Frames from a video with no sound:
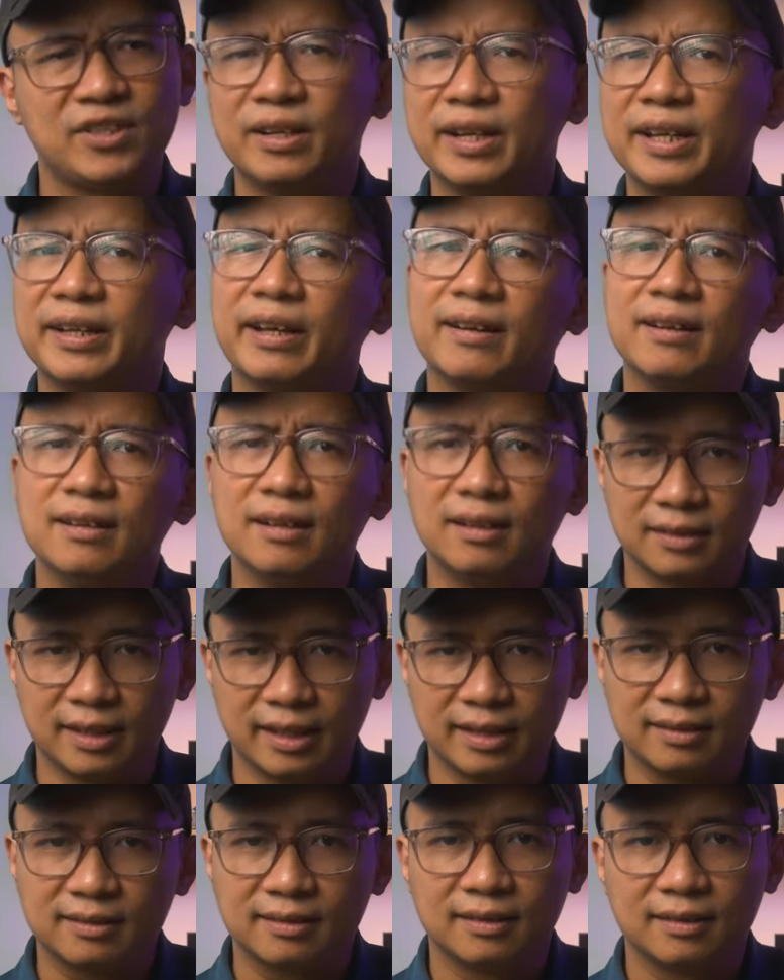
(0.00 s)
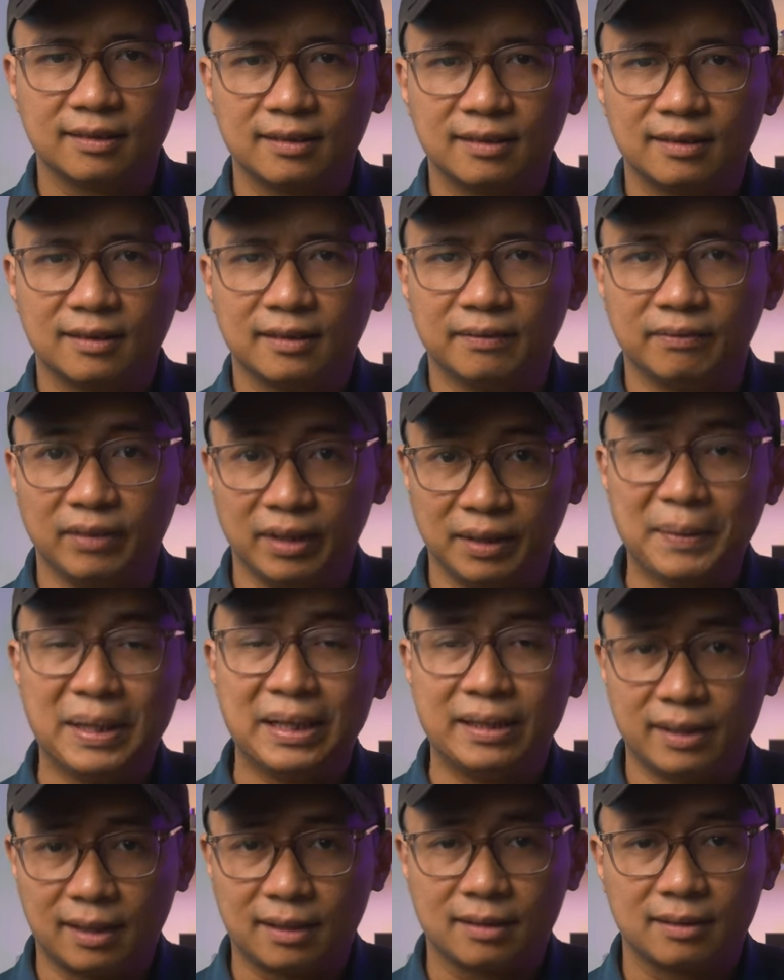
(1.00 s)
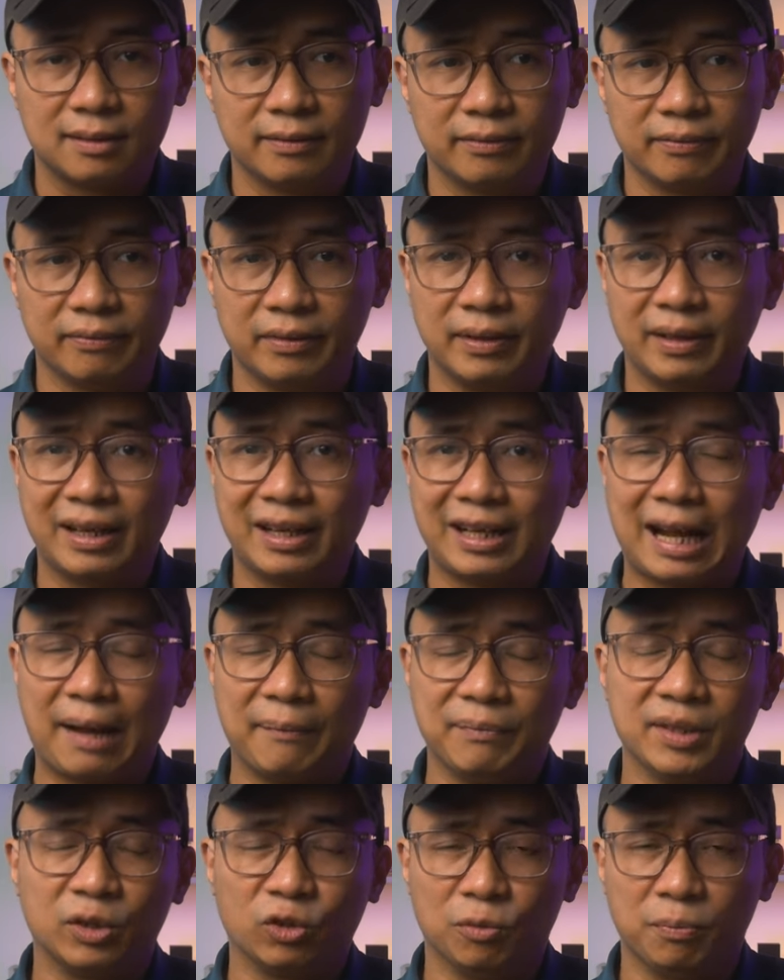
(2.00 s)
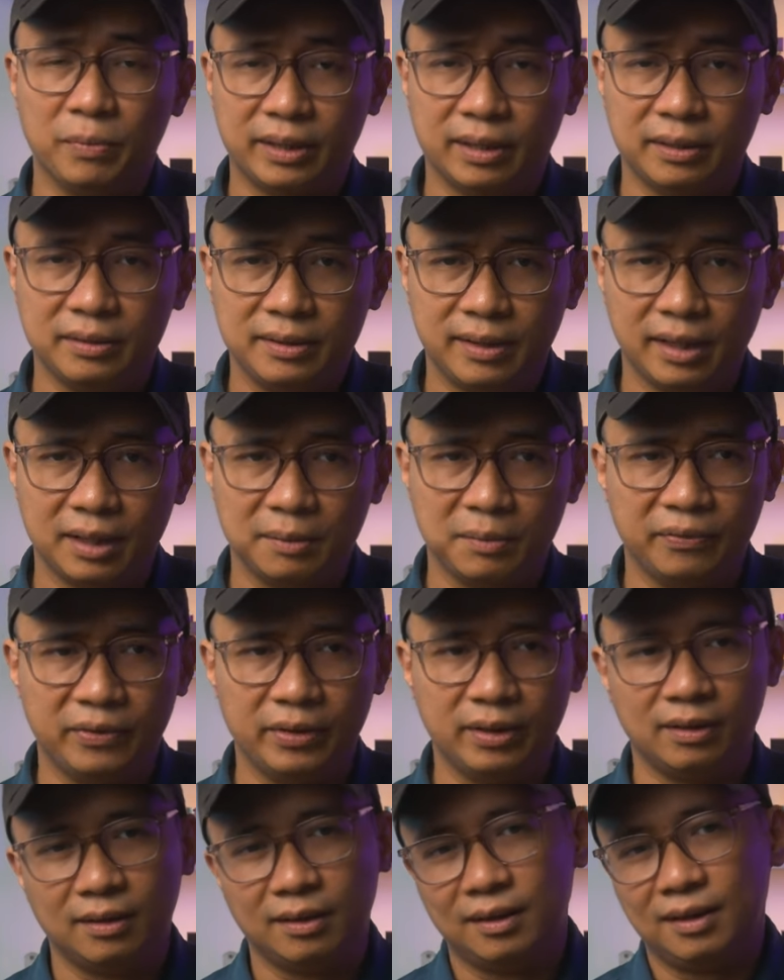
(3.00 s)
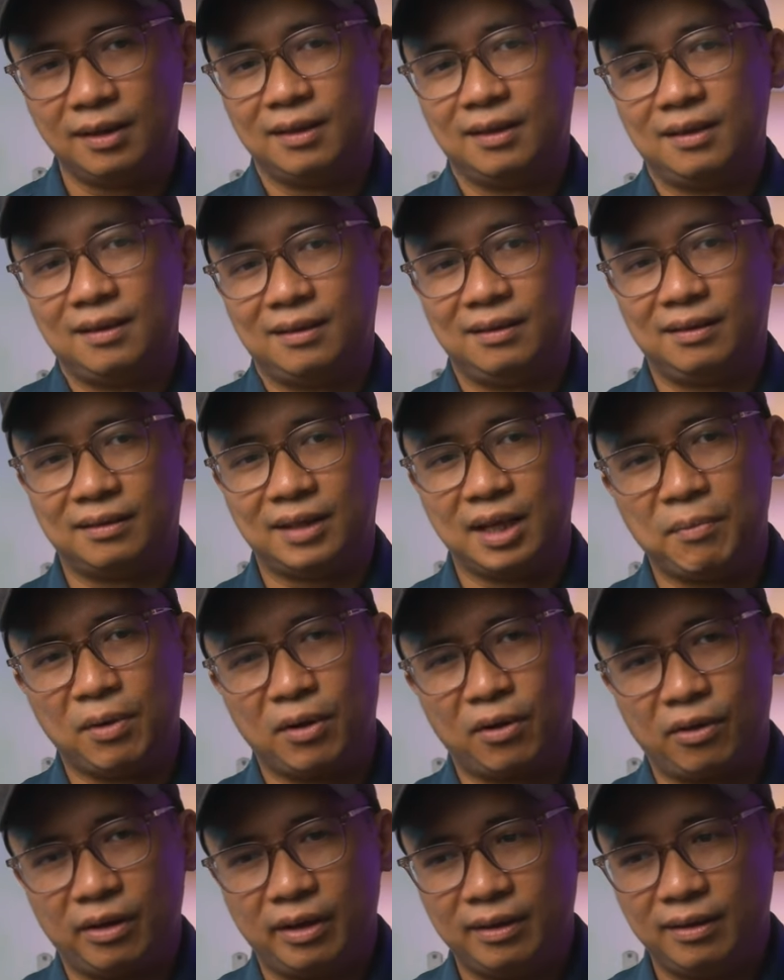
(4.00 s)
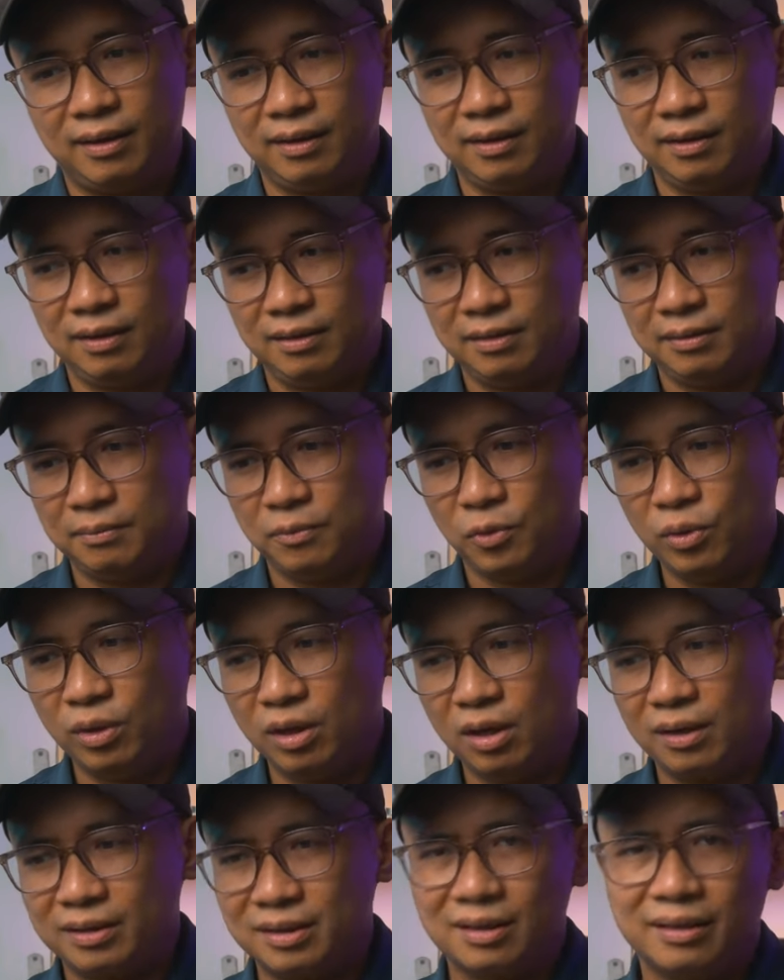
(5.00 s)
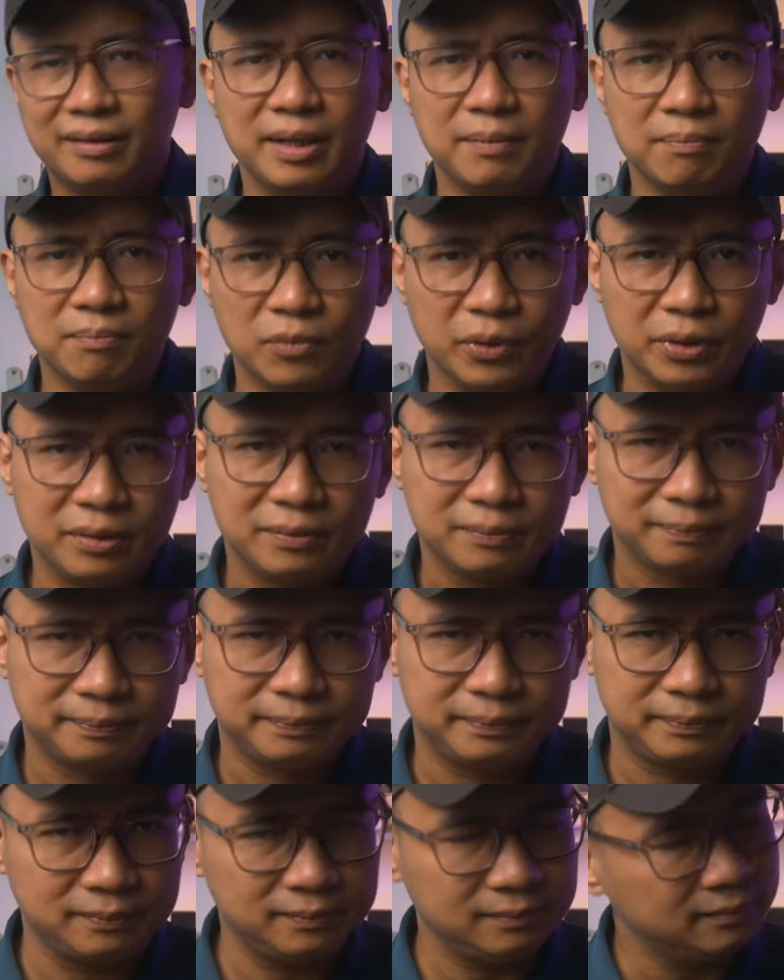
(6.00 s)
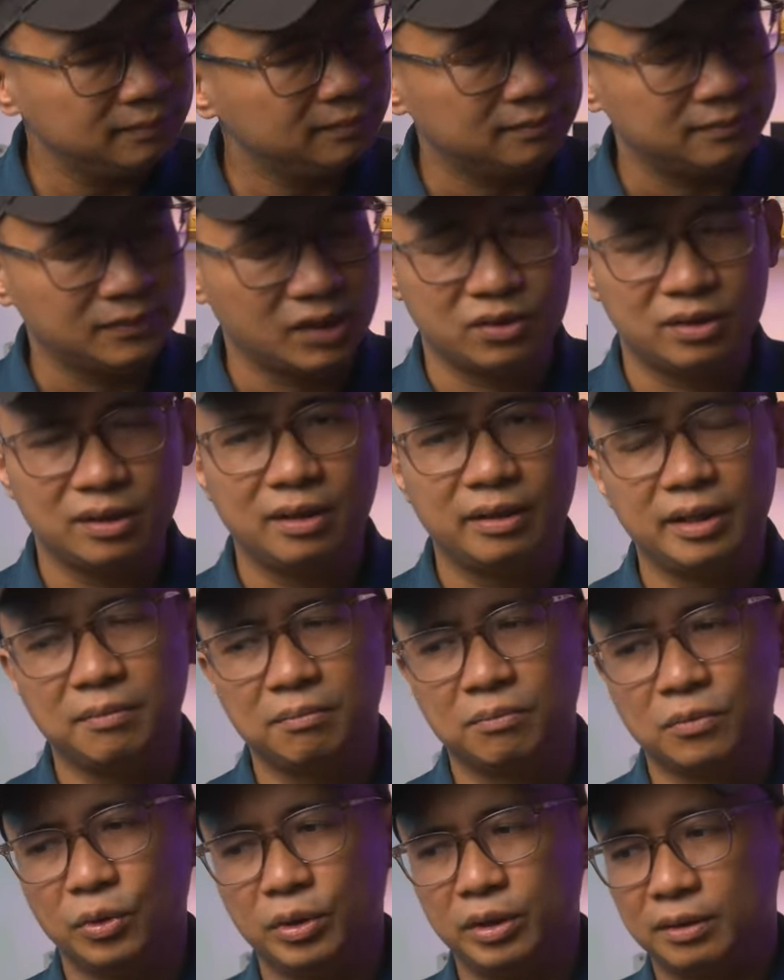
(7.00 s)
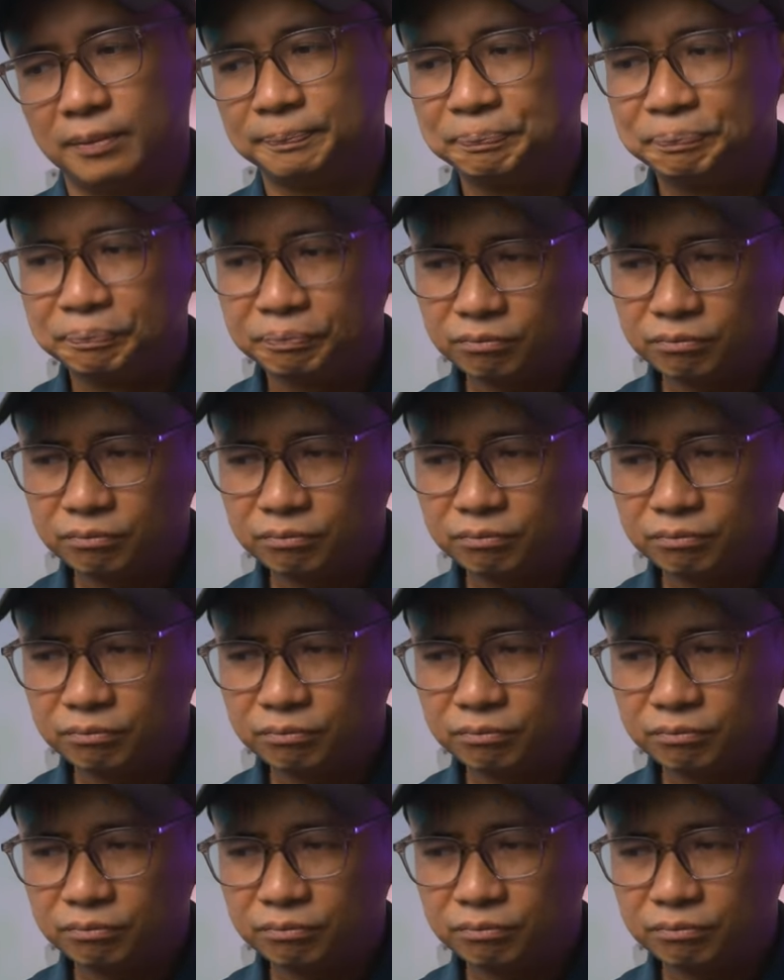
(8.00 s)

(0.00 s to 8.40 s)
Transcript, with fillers: chưa đến cái ngưỡng đấy. Với mình nhá, với cái cảm nhận của mình là như thế, bởi vì thực tế mà nói thì mùi hương này rất là nịnh mũi. Nó rất là nịnh mũi,